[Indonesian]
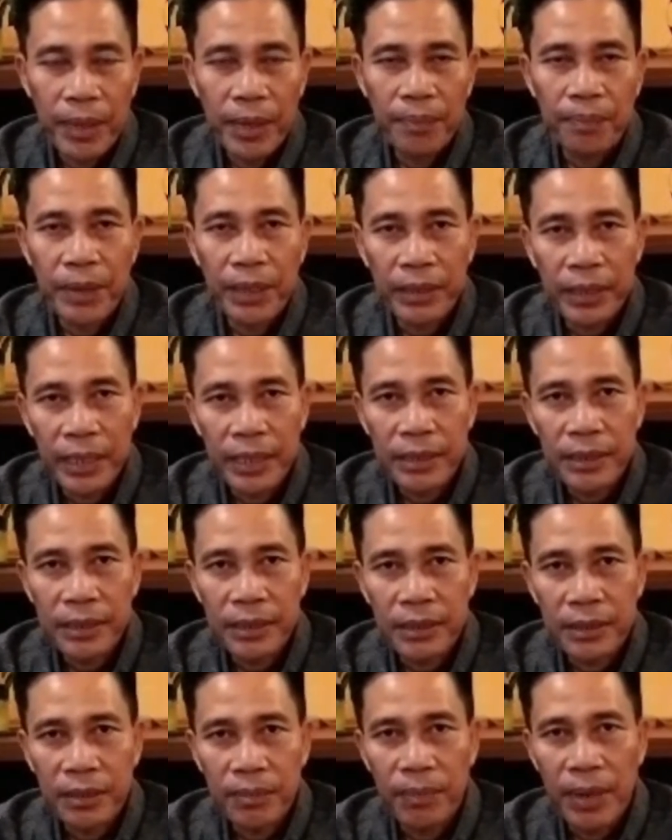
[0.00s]
pm 4 s
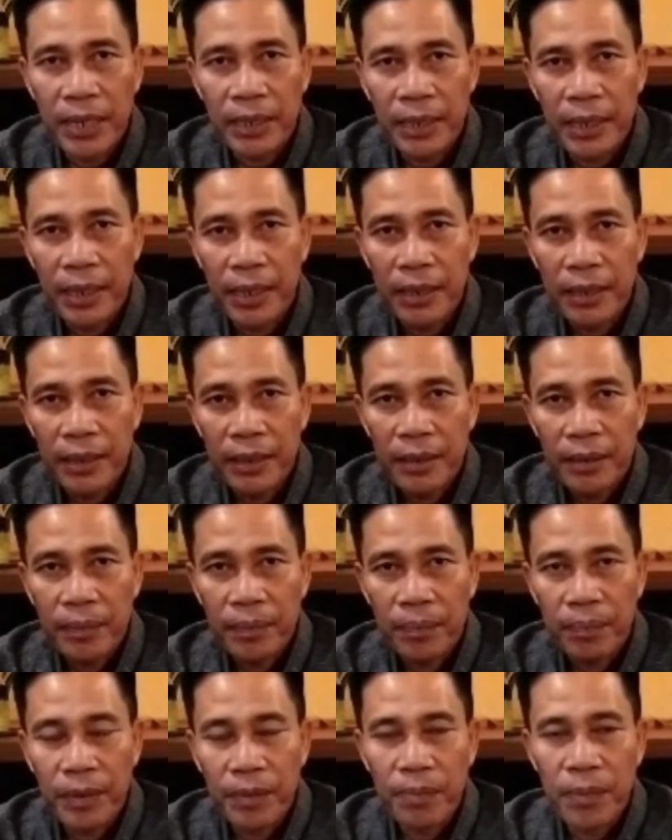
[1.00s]
sebagai
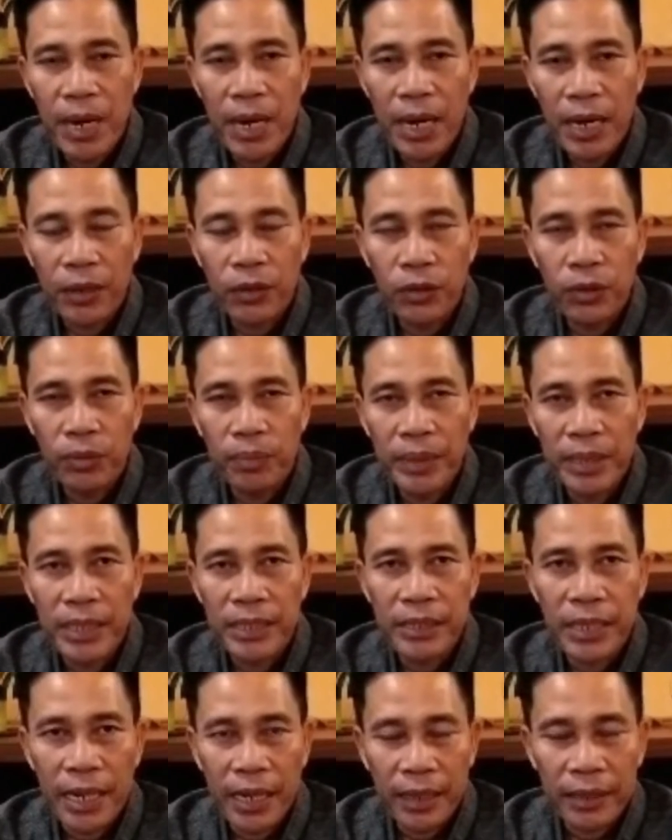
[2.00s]
pembaharu
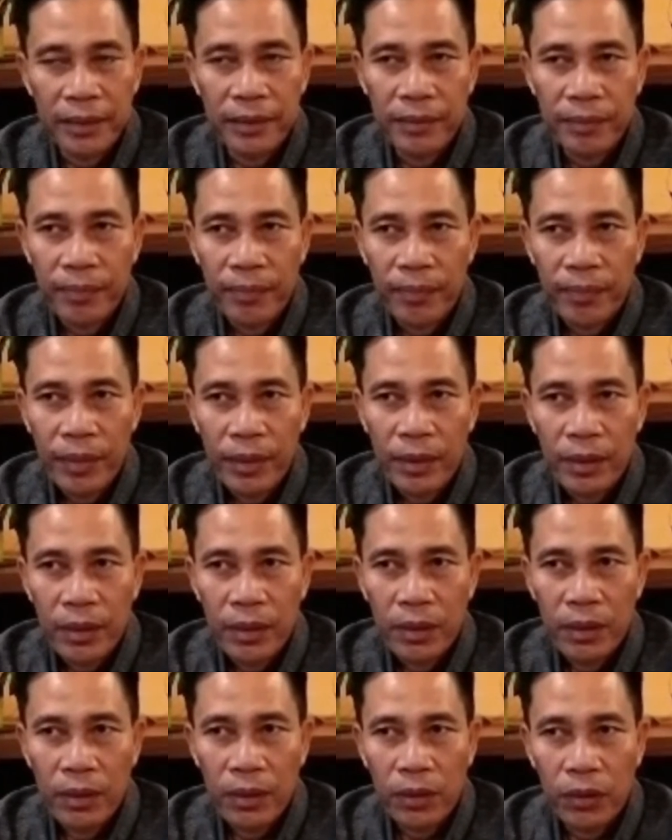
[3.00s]
pedesaan.
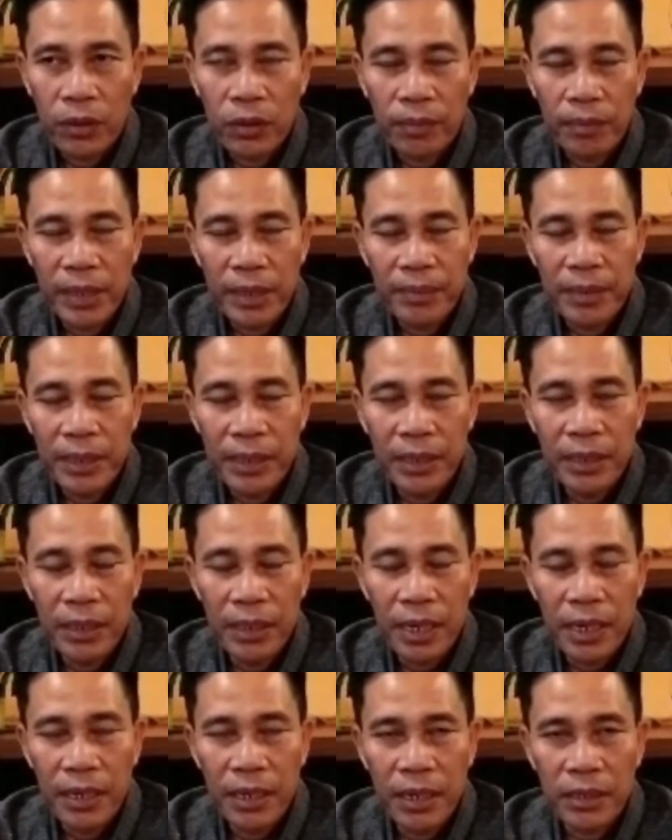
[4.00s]
Roadmap
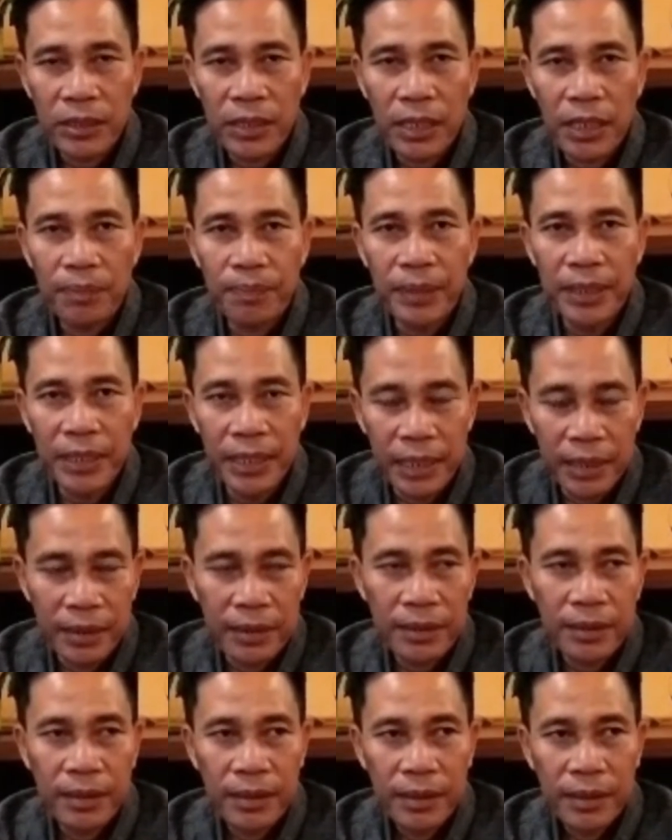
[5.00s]
ini adalah sangat
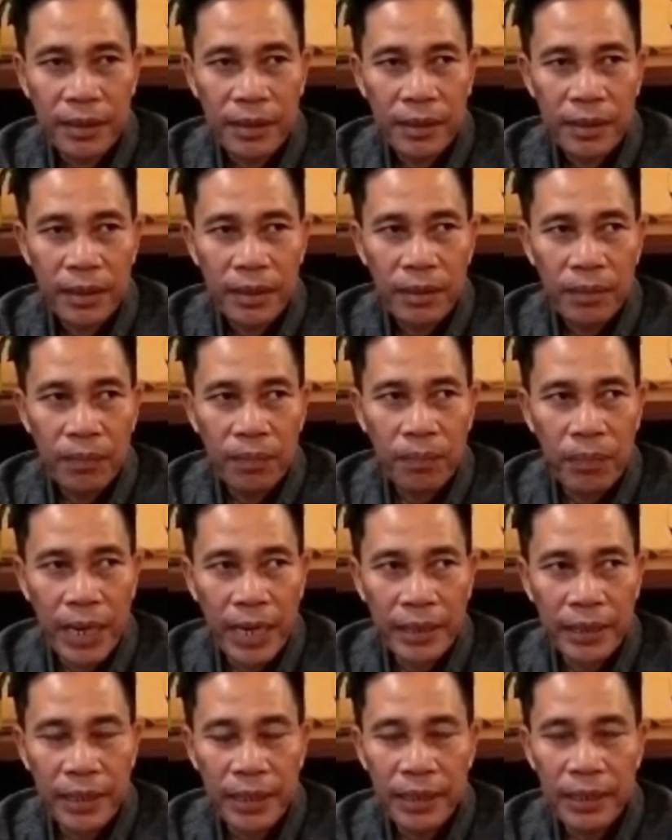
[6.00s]
penting
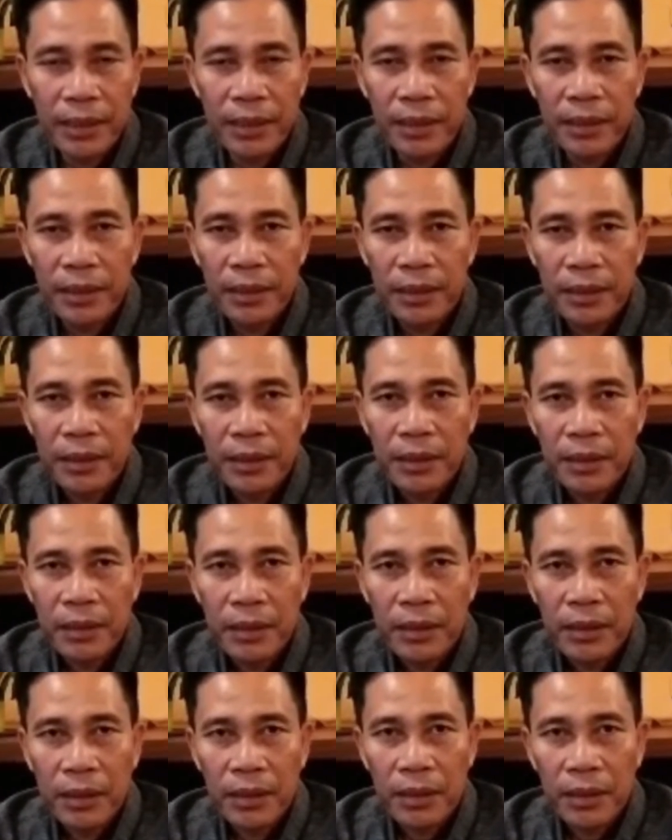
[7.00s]
bagi
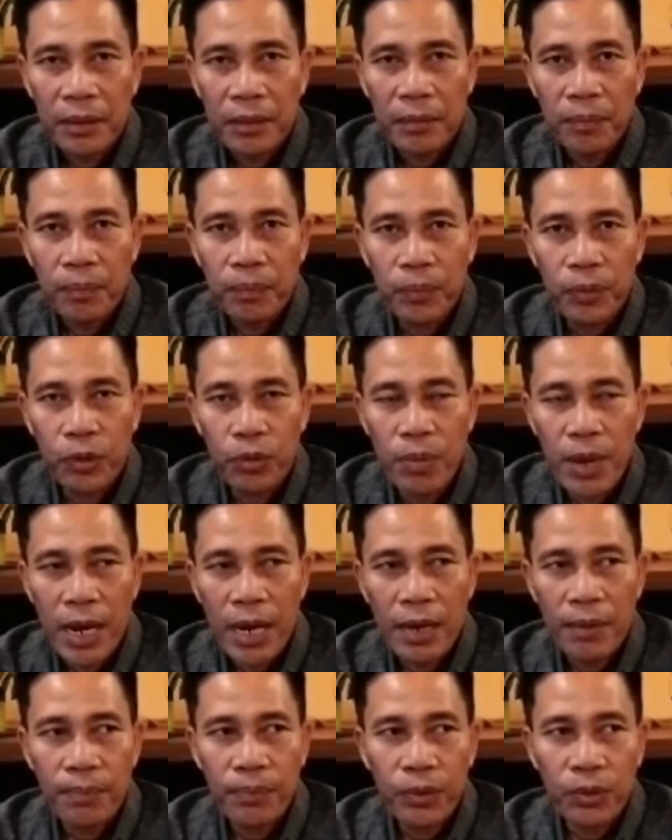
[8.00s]

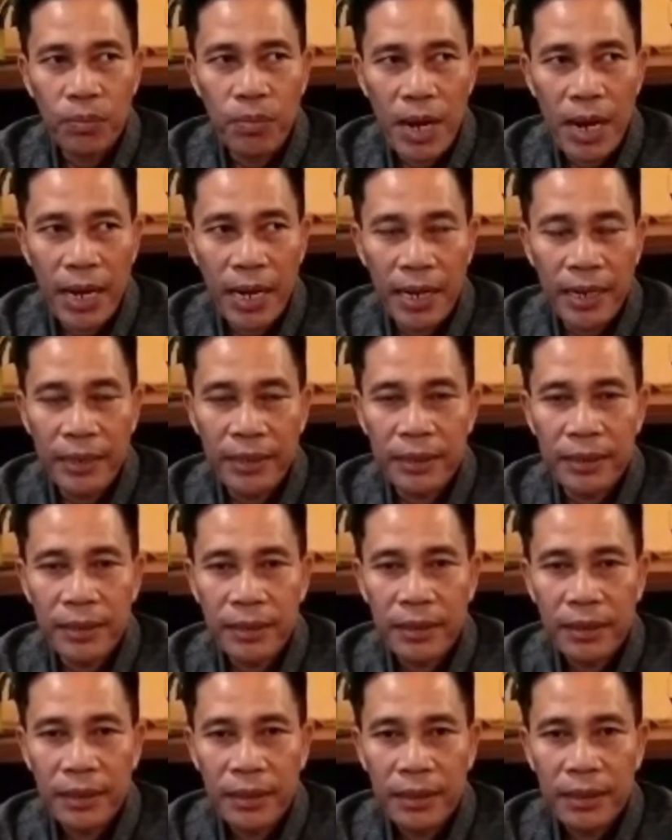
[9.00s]
perubahan-perubahan
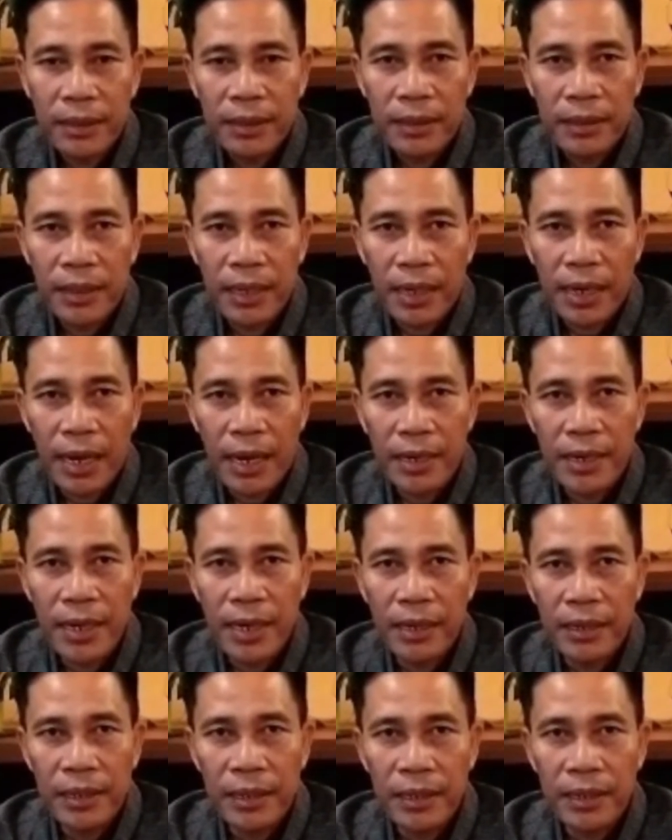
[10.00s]
yang
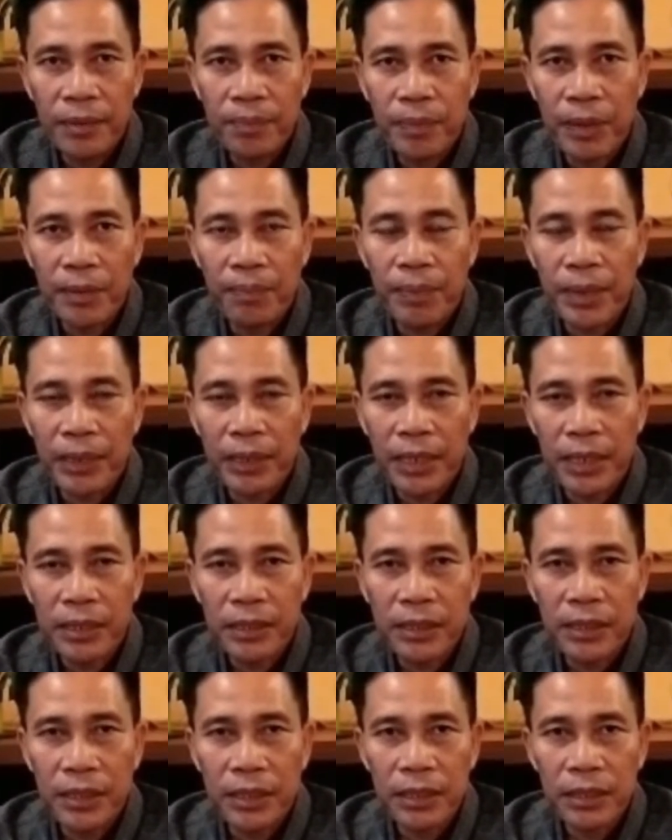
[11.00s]
ada di pm 4
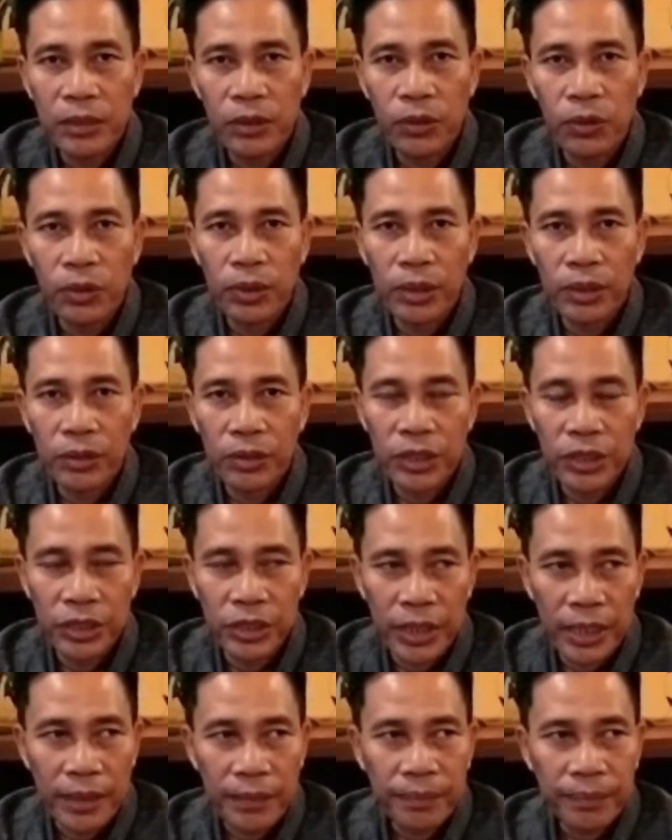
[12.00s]
s di seluruh
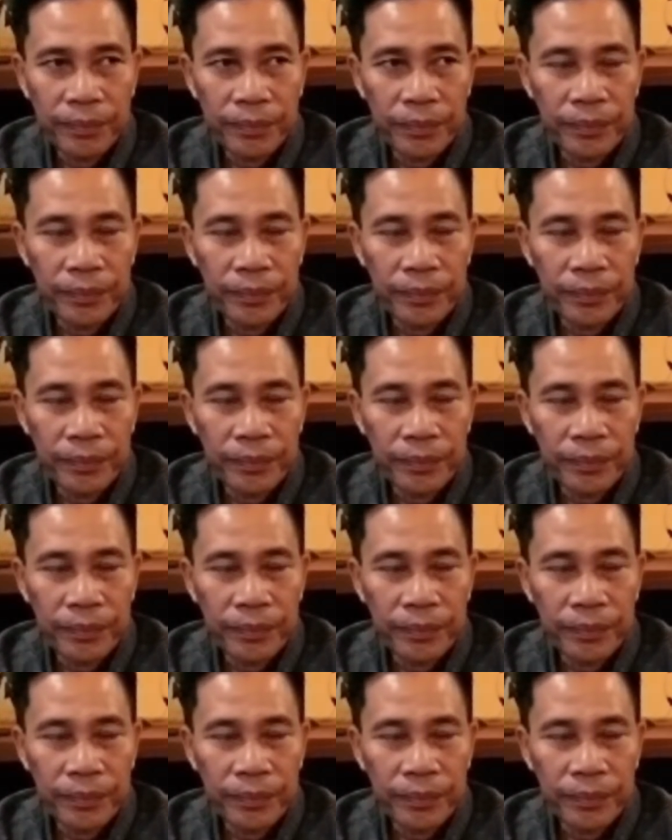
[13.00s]
Indonesia.